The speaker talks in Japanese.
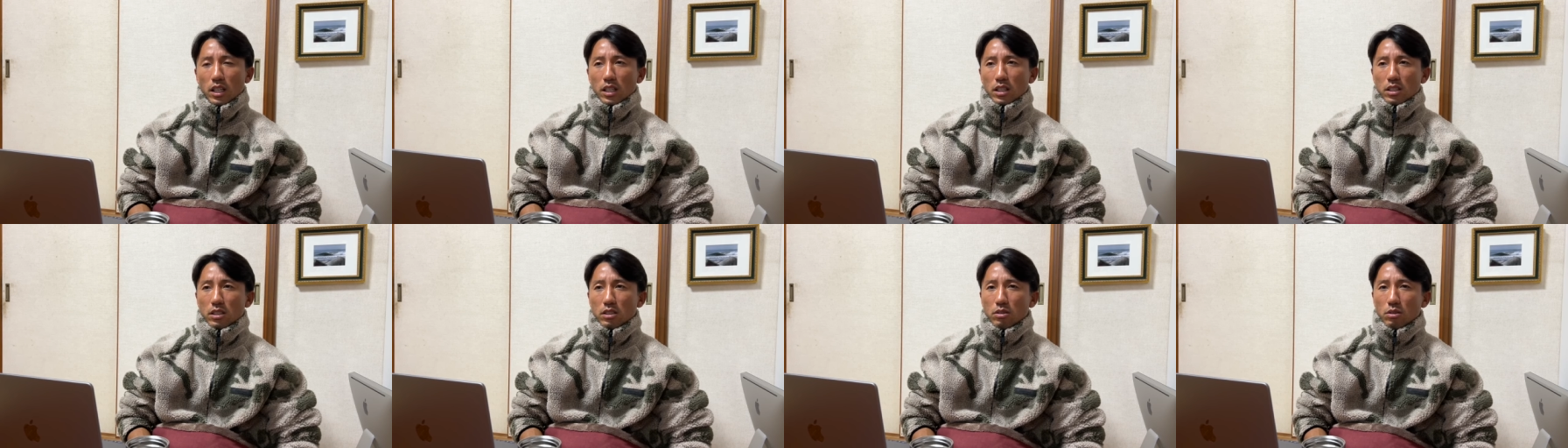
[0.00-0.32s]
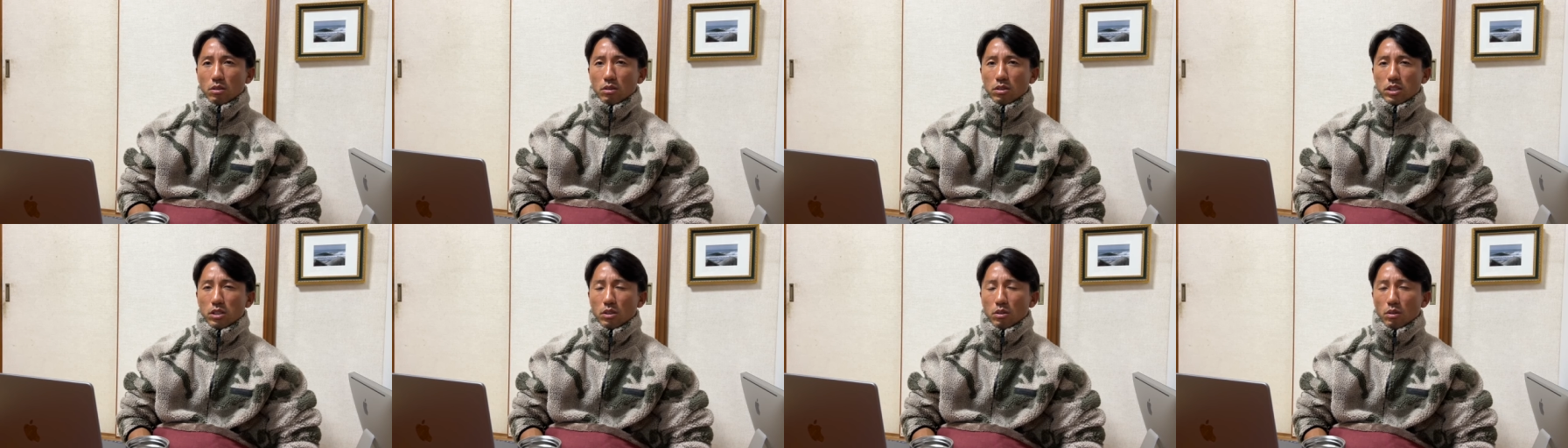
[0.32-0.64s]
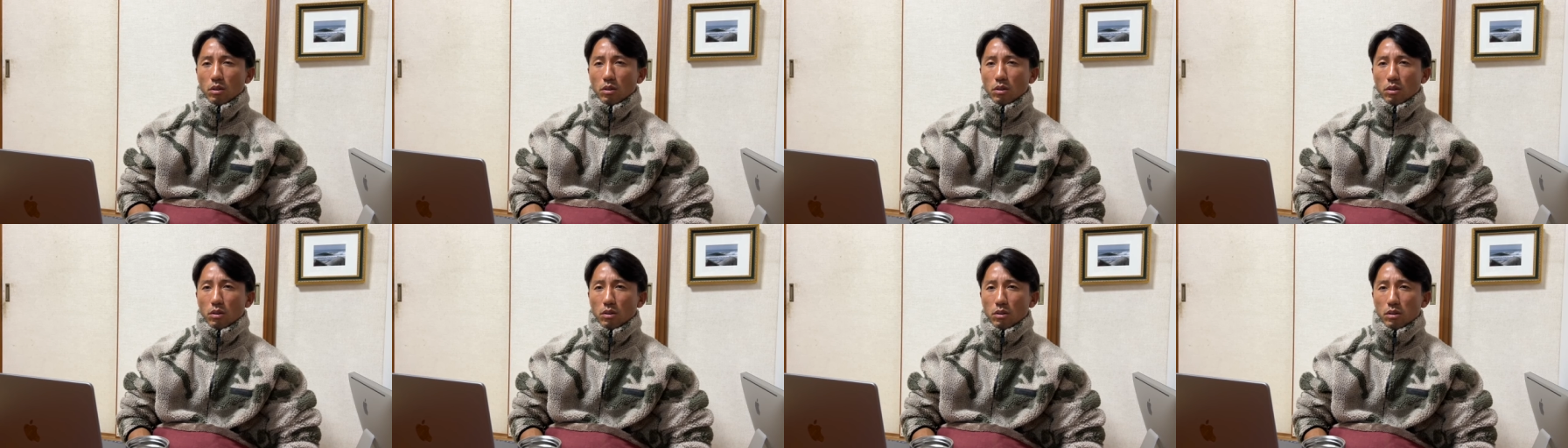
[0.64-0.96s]
少し
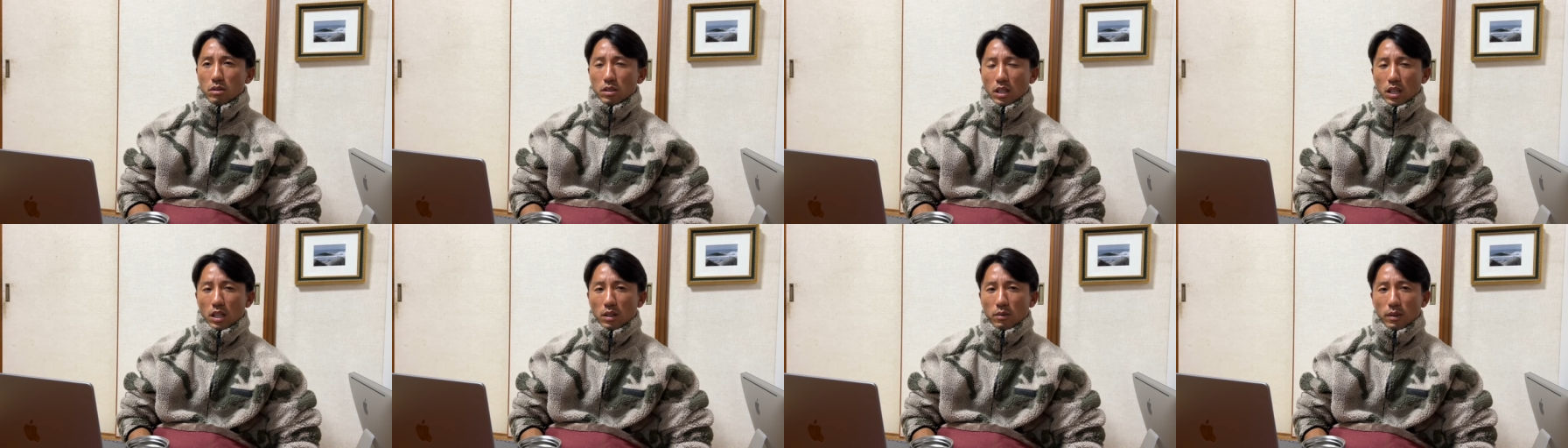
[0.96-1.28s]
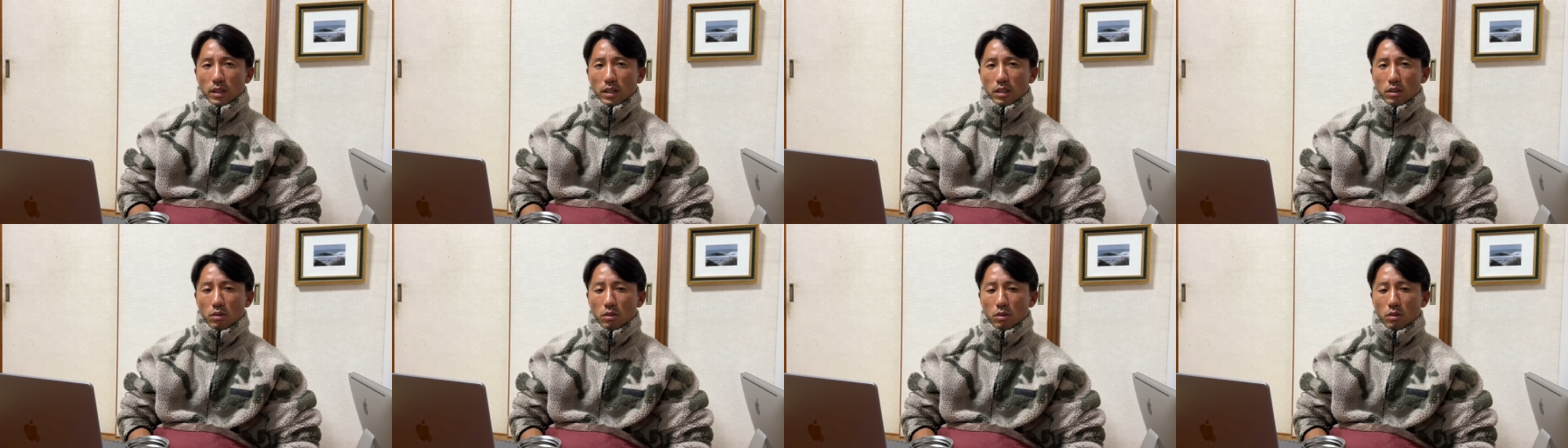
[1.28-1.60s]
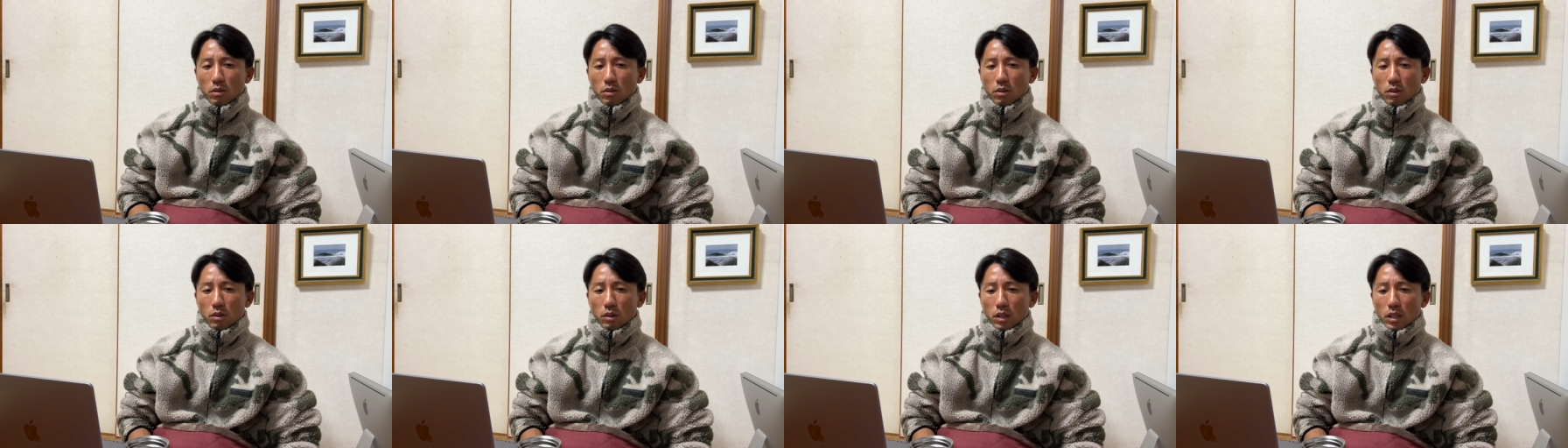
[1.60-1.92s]
こう、サーファー
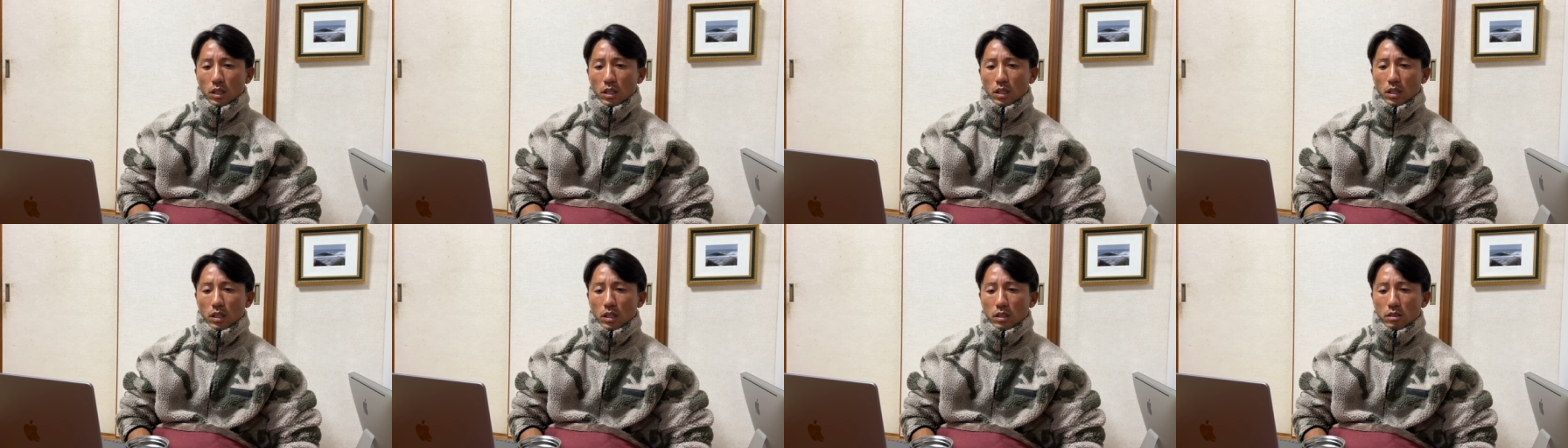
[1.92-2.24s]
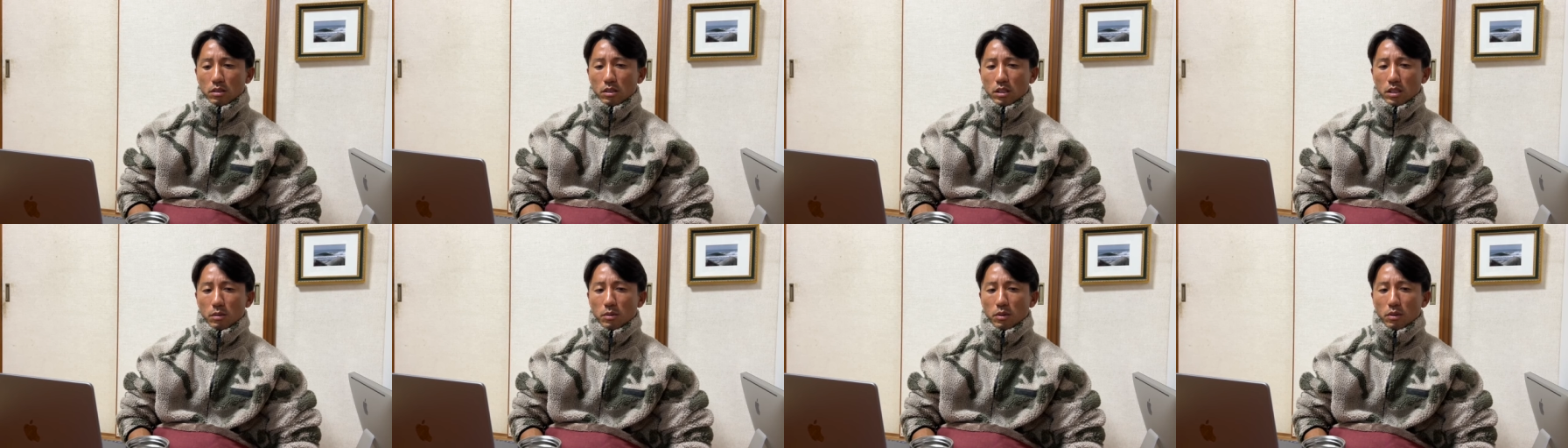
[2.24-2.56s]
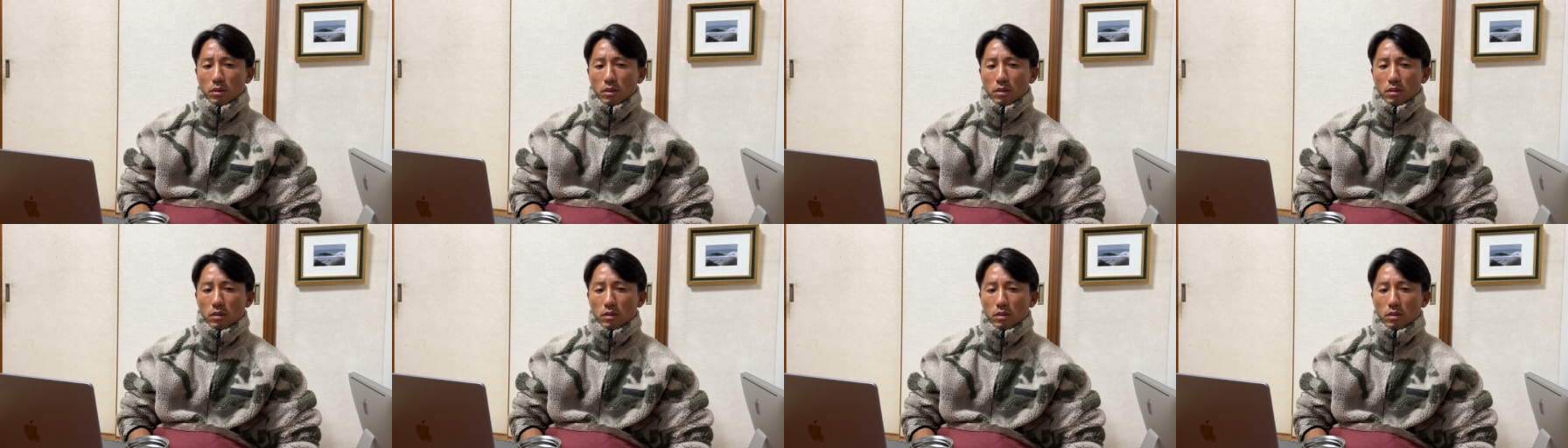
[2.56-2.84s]
と釣り人